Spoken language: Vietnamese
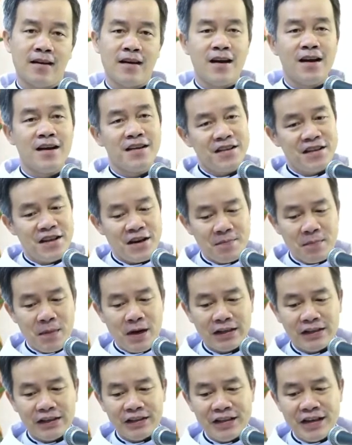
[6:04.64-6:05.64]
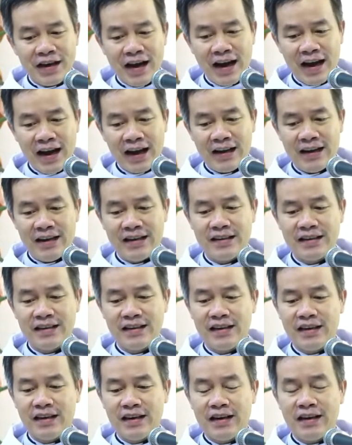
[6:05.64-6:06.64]
Giấc mơ thứ hai
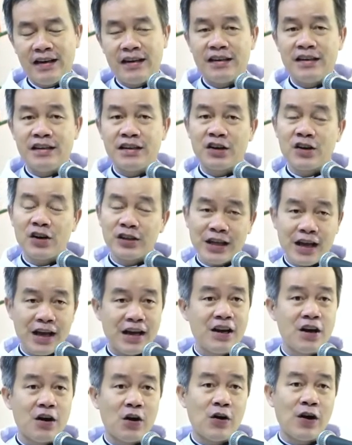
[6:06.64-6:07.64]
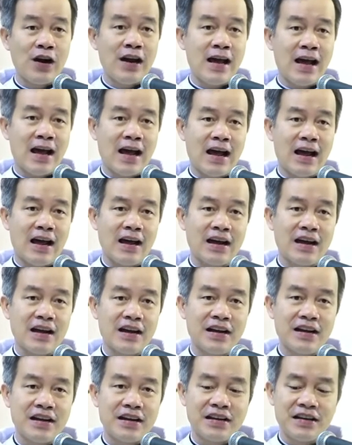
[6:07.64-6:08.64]
có thể gọi là
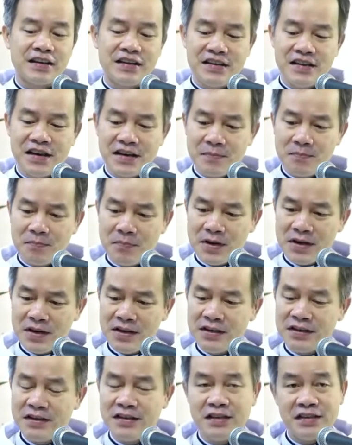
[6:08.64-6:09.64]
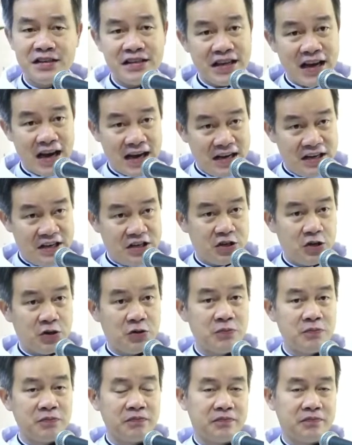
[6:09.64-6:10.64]
giấc mơ chạy trốn.